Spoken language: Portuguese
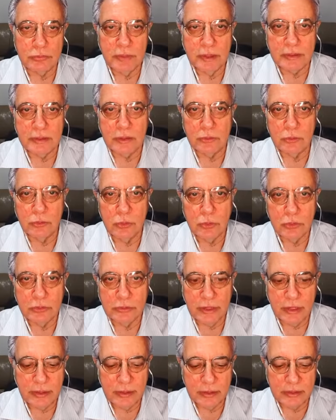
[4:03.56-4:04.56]
o matadouro,
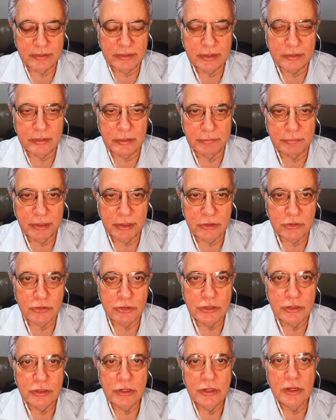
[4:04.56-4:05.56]
tem
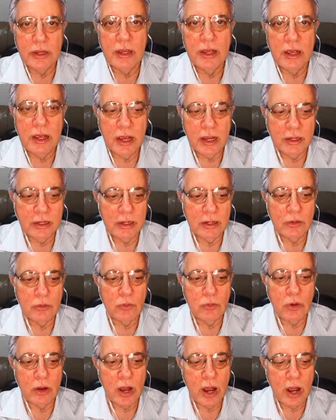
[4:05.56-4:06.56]
exatamente aquele
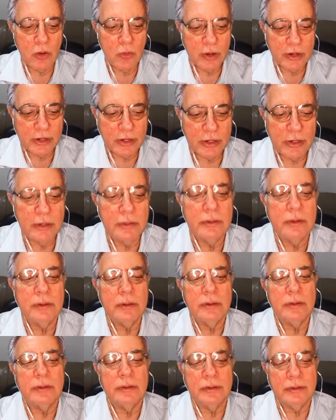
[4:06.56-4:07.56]
curral, aquele
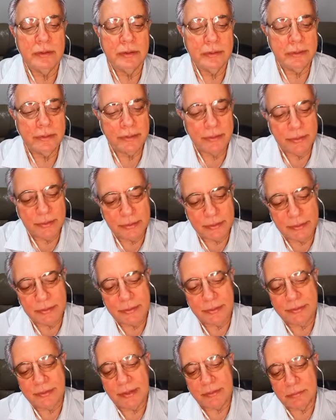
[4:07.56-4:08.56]
é, é, é,
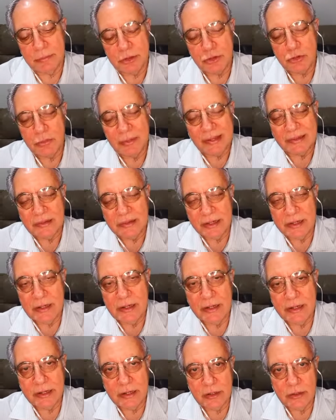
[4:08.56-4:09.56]
exatamente uma
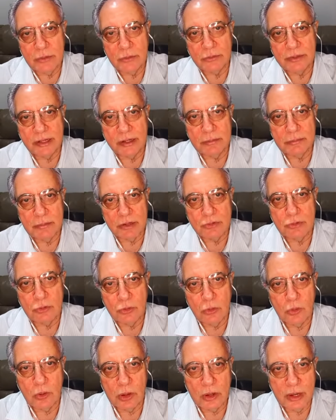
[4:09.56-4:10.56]
trilha em que os animais são
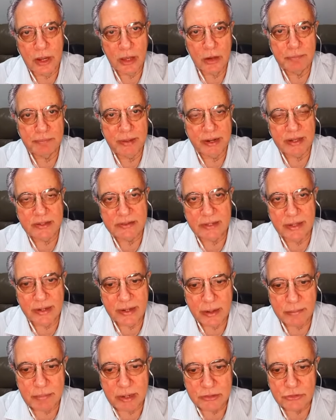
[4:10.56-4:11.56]
colocados para serem
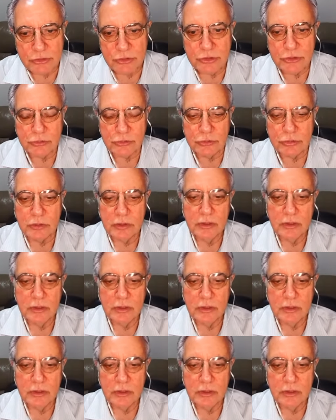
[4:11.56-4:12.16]
abatidos.